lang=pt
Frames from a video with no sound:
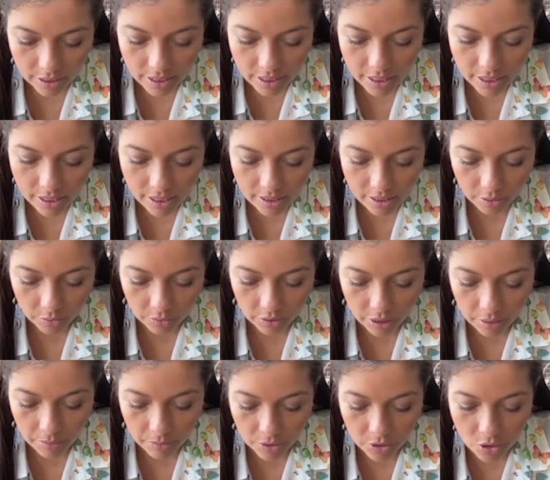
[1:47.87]
sensação
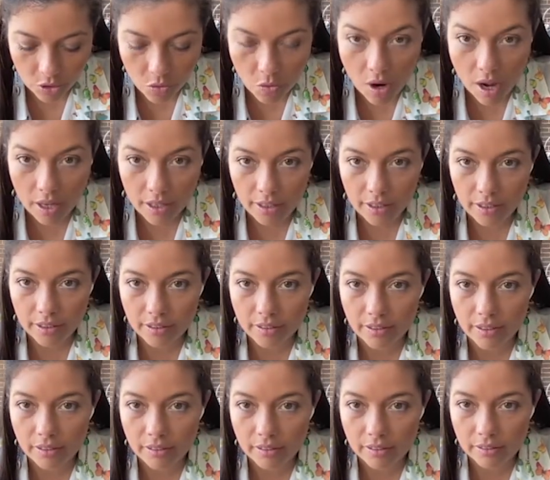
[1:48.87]
térmica de
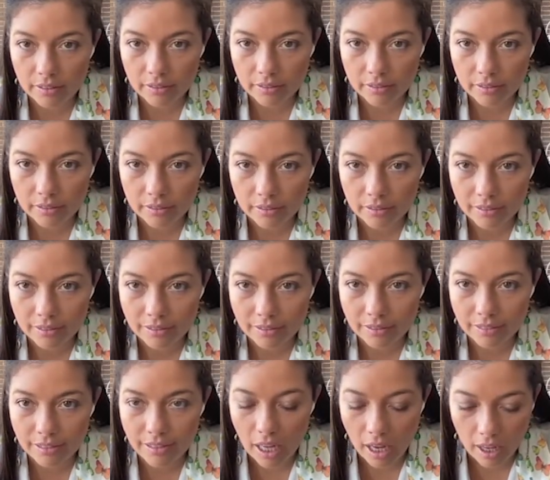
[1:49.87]
40.
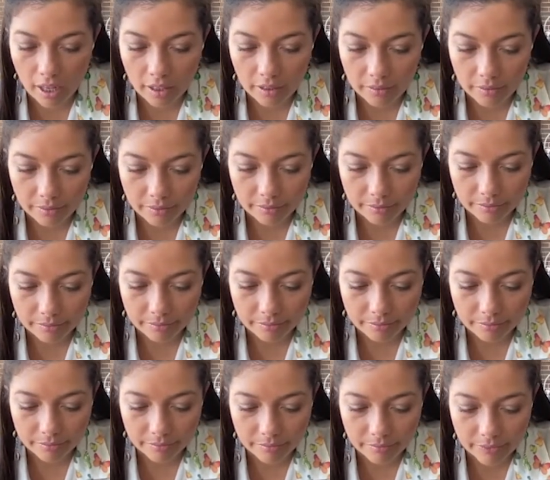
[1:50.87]
Dá?
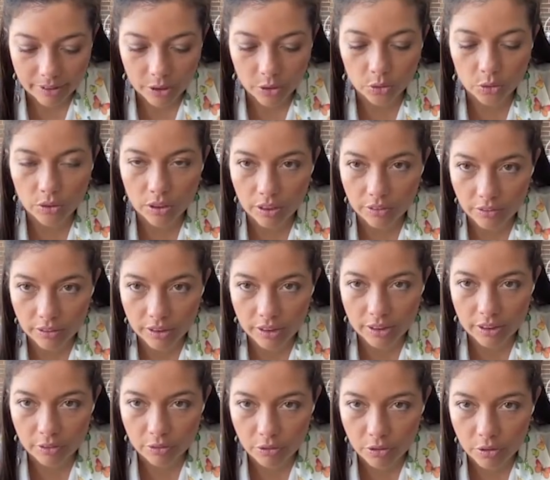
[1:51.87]
e eu tô gravando
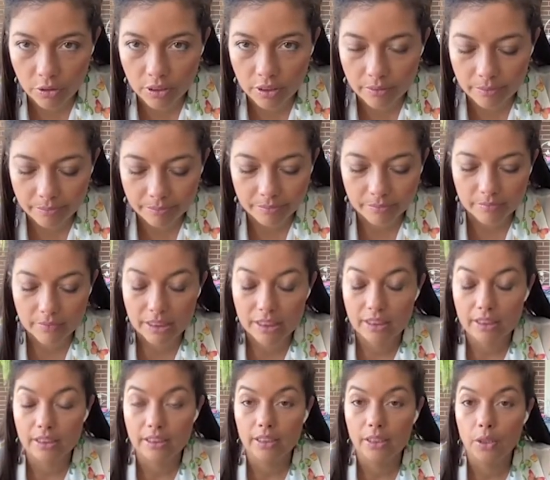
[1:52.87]
aqui fora.
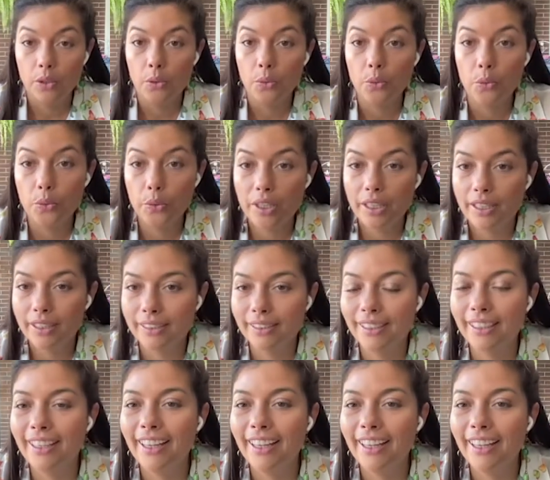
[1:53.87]
Ui!